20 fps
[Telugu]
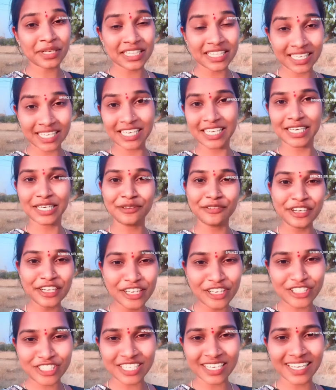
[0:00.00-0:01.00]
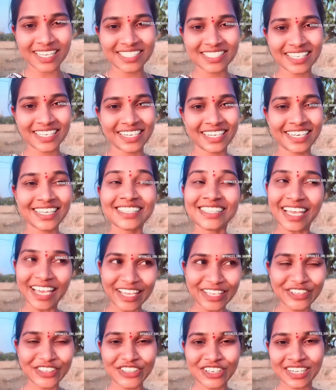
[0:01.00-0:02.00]
మందికి ఈ వీడియో షేర్ చేయండి
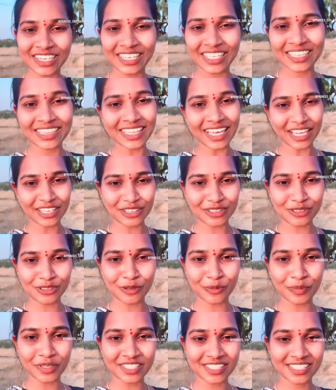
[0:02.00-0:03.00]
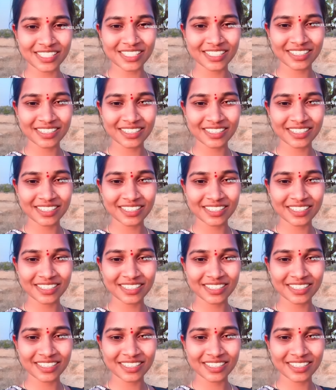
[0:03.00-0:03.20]
థ్యాంక్ అండి థ్యాంక్ సో మచ్